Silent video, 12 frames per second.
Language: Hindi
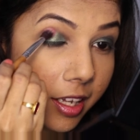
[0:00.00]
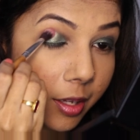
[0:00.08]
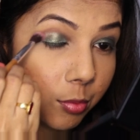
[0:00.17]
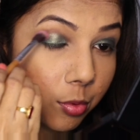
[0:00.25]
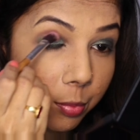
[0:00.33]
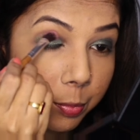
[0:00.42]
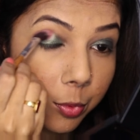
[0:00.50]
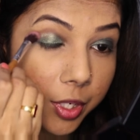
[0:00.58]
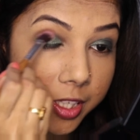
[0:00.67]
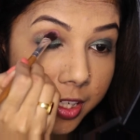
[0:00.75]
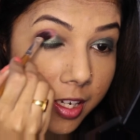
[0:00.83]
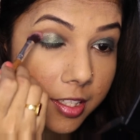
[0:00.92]
है वो
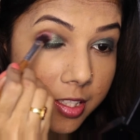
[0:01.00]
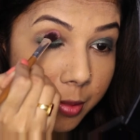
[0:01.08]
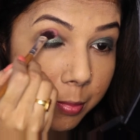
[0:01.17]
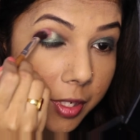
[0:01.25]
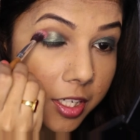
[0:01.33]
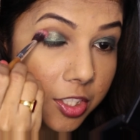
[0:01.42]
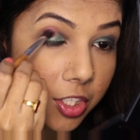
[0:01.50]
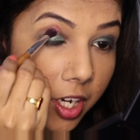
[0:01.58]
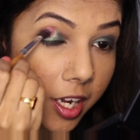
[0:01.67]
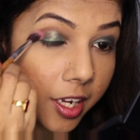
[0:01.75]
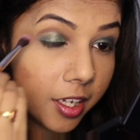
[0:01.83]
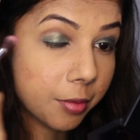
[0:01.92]
पूरी तरह से मिट
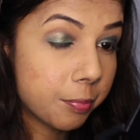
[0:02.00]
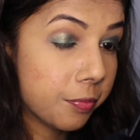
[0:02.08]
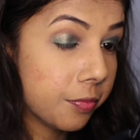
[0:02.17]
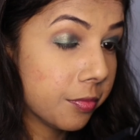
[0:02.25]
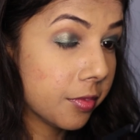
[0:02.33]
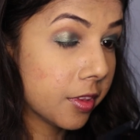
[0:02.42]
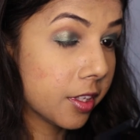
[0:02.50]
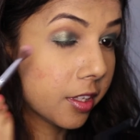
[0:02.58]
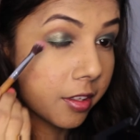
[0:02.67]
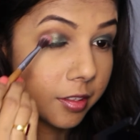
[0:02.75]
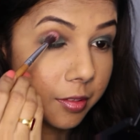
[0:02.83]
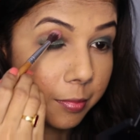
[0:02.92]
जाए
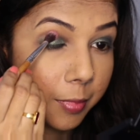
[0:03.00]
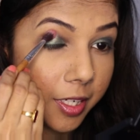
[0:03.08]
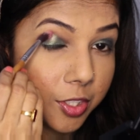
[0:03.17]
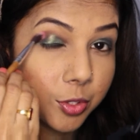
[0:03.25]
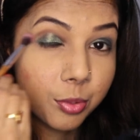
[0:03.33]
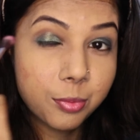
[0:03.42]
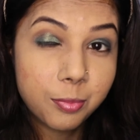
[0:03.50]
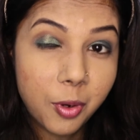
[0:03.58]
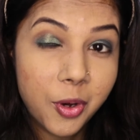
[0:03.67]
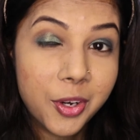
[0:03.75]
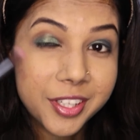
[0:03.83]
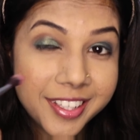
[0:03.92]
मैंने जो
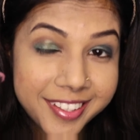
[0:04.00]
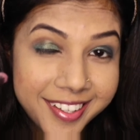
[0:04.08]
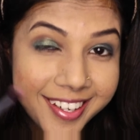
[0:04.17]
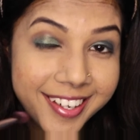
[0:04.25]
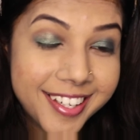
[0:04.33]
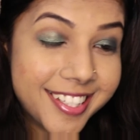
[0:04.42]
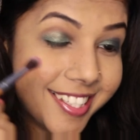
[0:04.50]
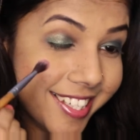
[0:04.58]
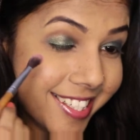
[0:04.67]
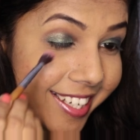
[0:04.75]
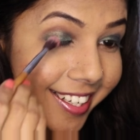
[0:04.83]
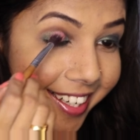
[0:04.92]
बहुत
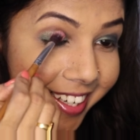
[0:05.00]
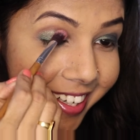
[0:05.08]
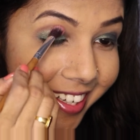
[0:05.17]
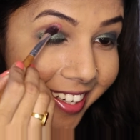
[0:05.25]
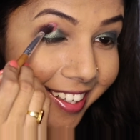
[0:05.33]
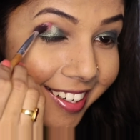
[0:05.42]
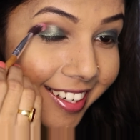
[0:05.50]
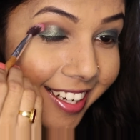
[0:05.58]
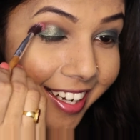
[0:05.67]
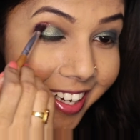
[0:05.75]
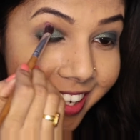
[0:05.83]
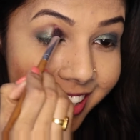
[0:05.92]
अच्छे से ग्रीन कलर
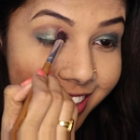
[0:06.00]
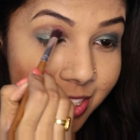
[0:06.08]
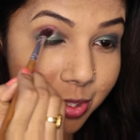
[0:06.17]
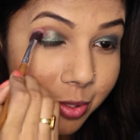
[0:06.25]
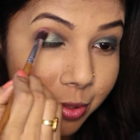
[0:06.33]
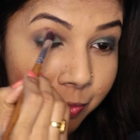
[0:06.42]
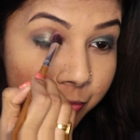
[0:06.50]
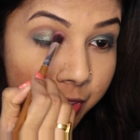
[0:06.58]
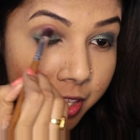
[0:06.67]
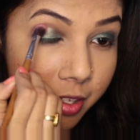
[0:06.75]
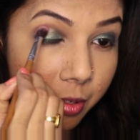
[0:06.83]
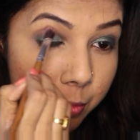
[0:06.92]
लगाया है सो
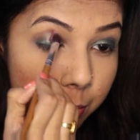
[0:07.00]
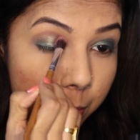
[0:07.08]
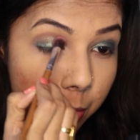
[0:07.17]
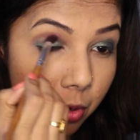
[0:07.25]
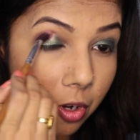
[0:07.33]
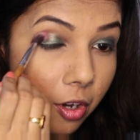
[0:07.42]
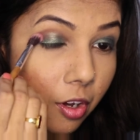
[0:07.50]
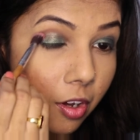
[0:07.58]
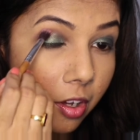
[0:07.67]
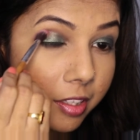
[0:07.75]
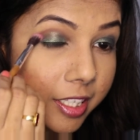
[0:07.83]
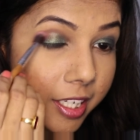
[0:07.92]

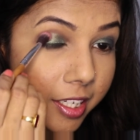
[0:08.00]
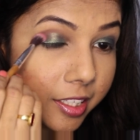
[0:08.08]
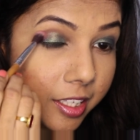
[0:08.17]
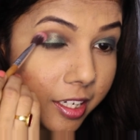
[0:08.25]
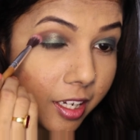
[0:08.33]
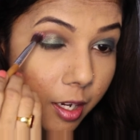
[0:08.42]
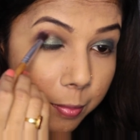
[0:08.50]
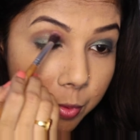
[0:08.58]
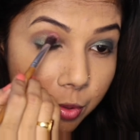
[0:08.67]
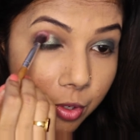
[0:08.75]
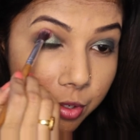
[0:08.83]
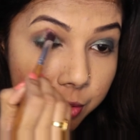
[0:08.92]
बहुत धीरे धीरे
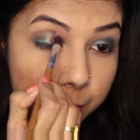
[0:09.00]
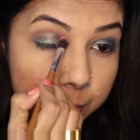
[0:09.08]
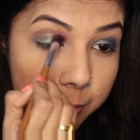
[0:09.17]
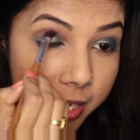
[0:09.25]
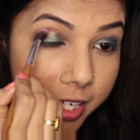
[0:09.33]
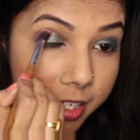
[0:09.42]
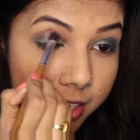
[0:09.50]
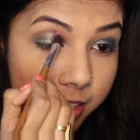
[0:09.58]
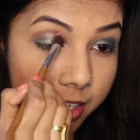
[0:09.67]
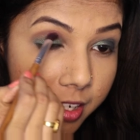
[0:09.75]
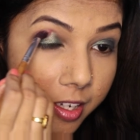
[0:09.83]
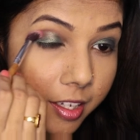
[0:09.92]
आपको ब्लेंड
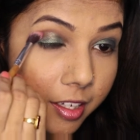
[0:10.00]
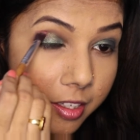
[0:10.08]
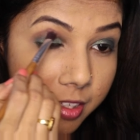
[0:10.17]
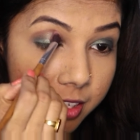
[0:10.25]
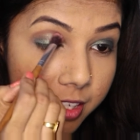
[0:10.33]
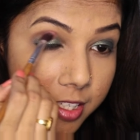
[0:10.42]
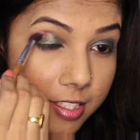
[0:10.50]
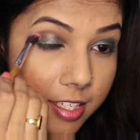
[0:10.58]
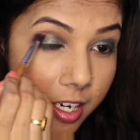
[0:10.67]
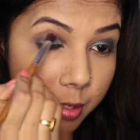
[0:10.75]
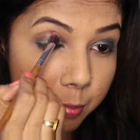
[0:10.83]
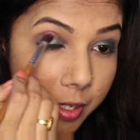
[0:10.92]
करना है
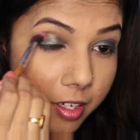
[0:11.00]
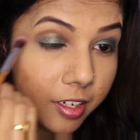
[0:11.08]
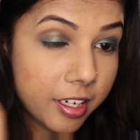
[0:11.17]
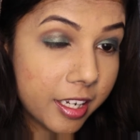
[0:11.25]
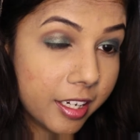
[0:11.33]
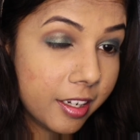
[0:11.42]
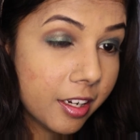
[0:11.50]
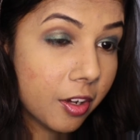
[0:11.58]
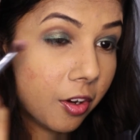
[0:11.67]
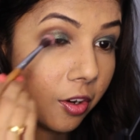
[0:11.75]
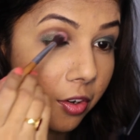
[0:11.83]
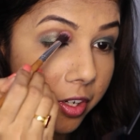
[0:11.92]
क्रीज लाइन पे ग्रीन
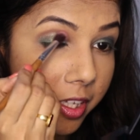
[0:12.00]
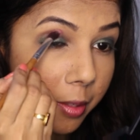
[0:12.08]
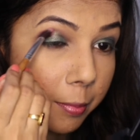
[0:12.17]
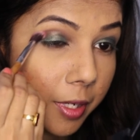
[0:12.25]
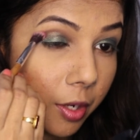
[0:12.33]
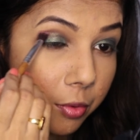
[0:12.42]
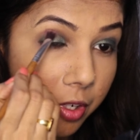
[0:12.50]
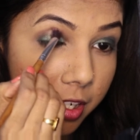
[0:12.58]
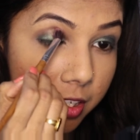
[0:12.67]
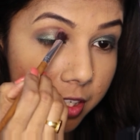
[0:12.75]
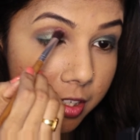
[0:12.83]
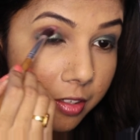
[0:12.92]
और ये ब्राउन
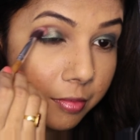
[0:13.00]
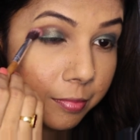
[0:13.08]
कलर